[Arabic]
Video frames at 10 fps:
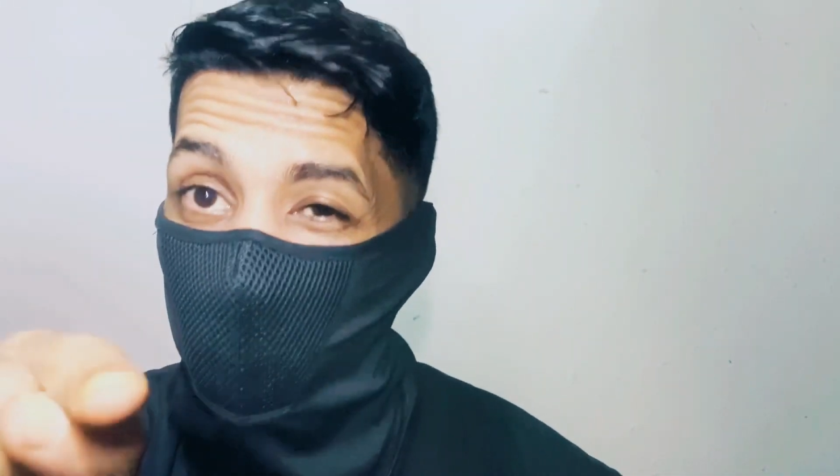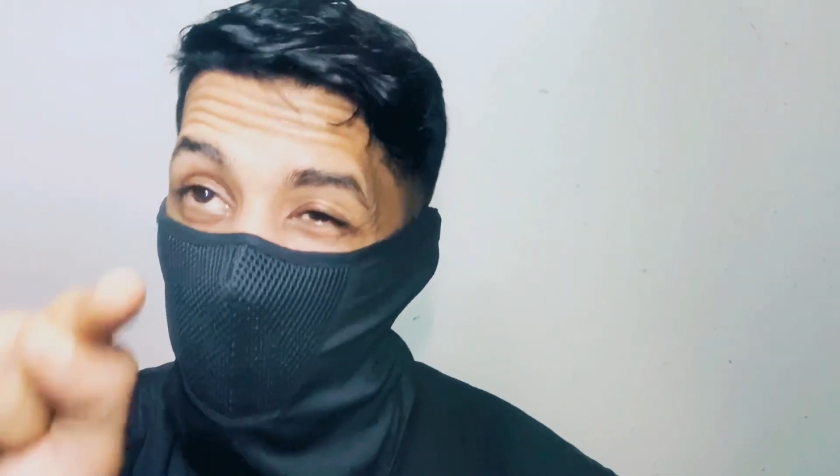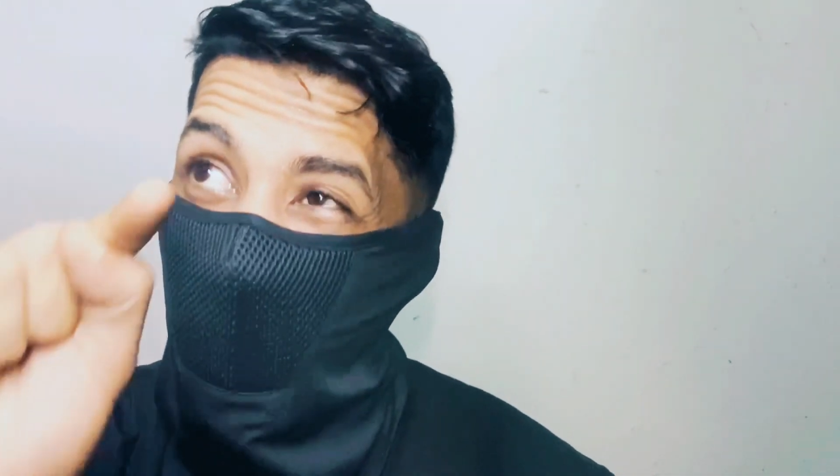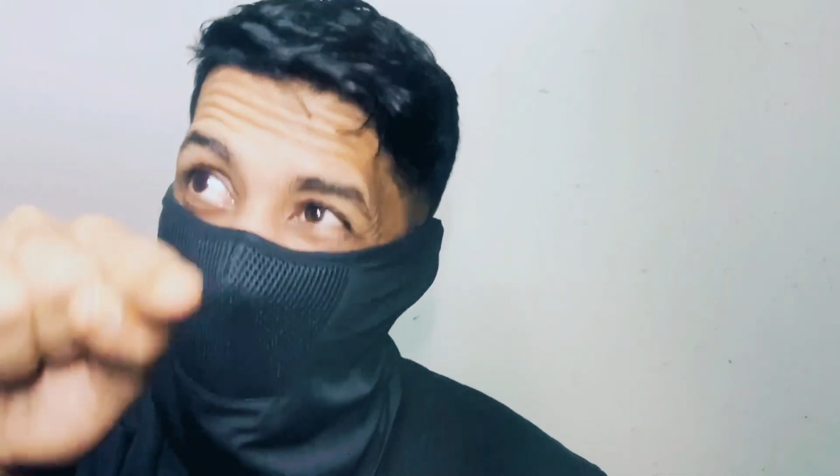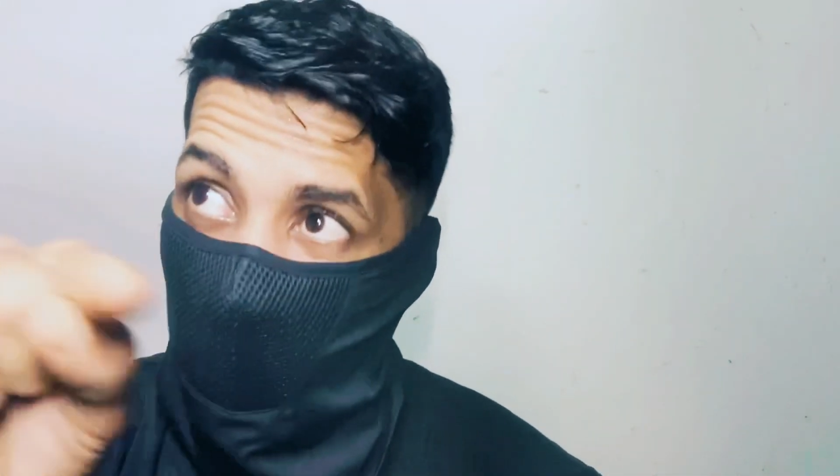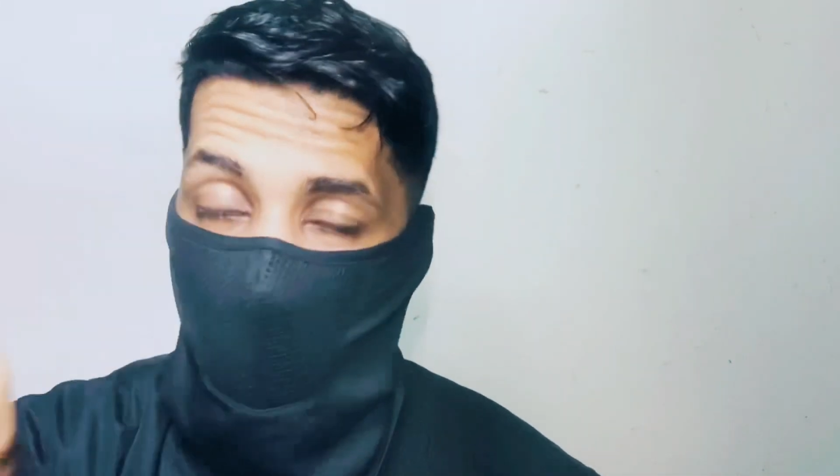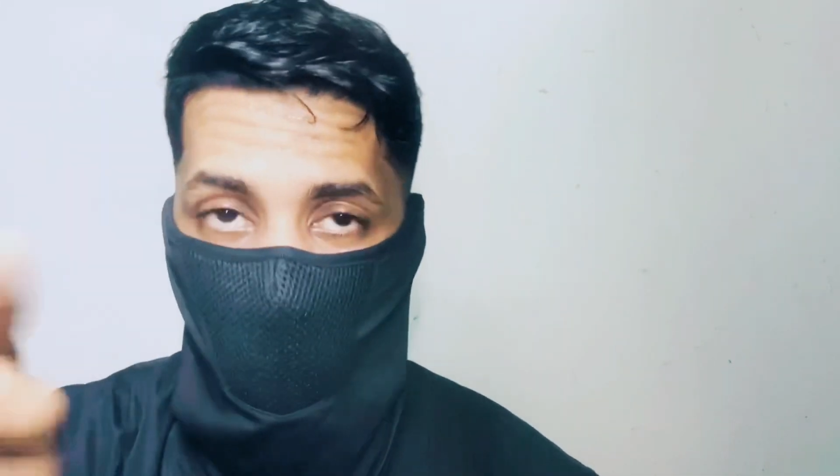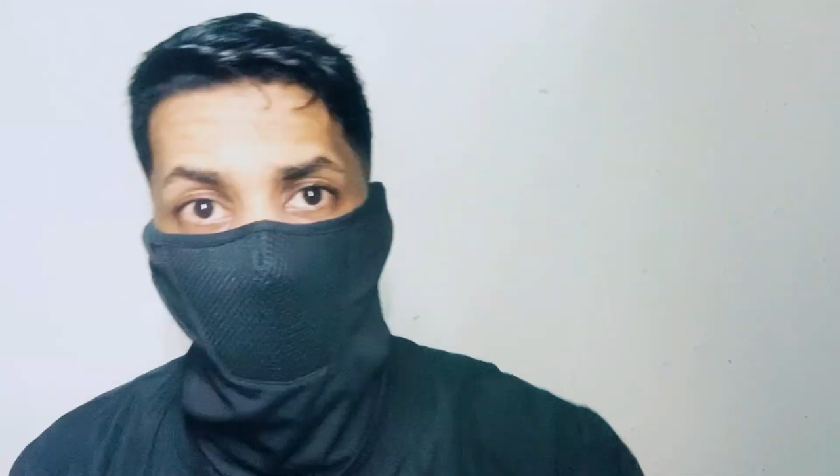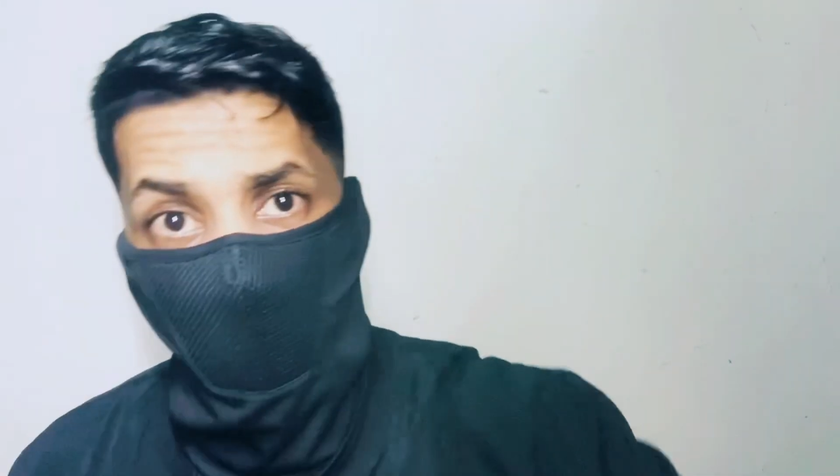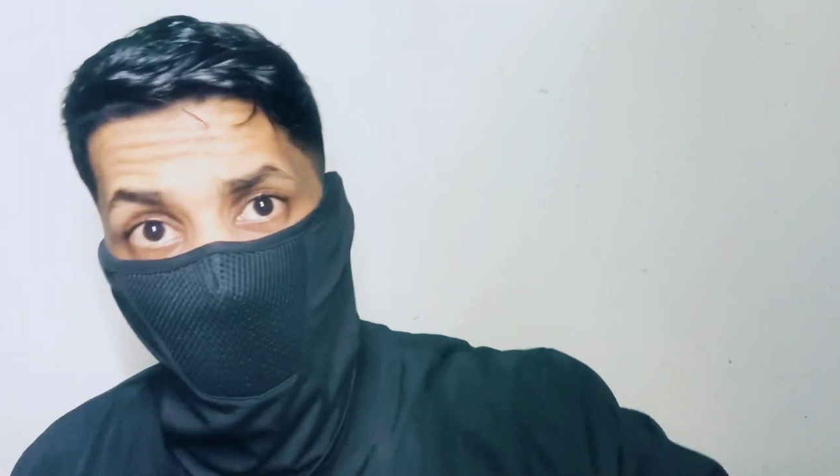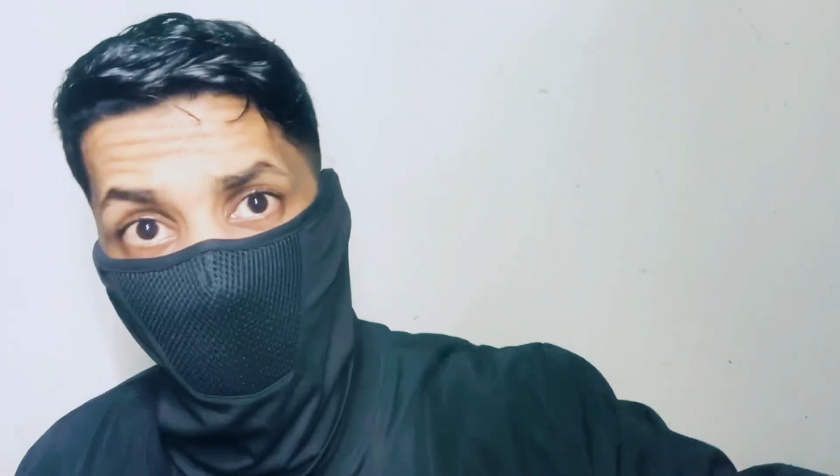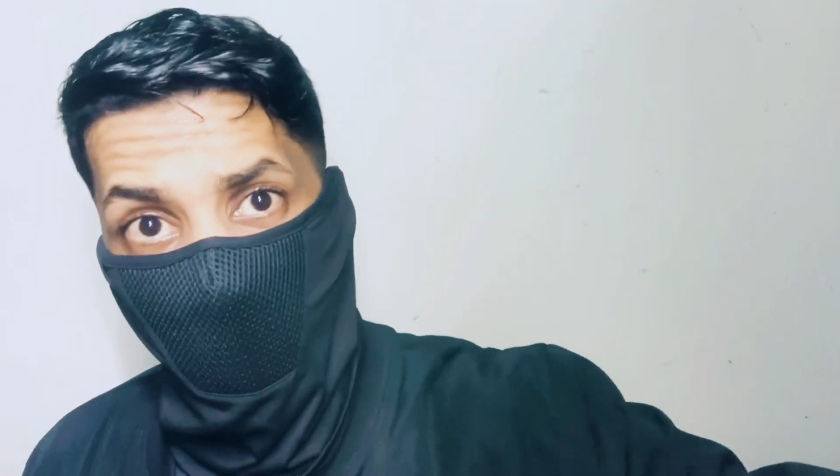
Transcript: وسحر الكرسي زيك